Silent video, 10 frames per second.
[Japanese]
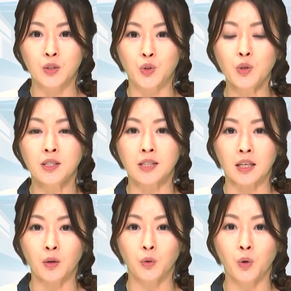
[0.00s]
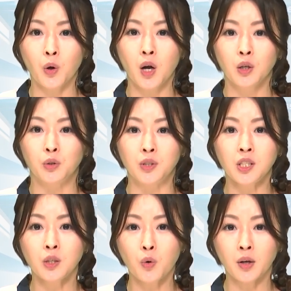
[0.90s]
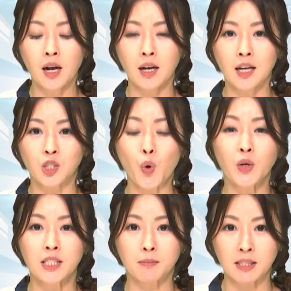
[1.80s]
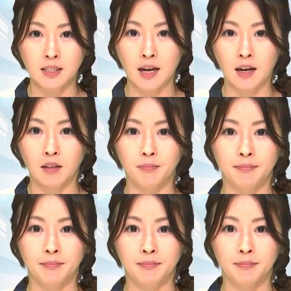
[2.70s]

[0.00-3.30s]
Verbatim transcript: つい先ほど藤井六冠が勝利しました。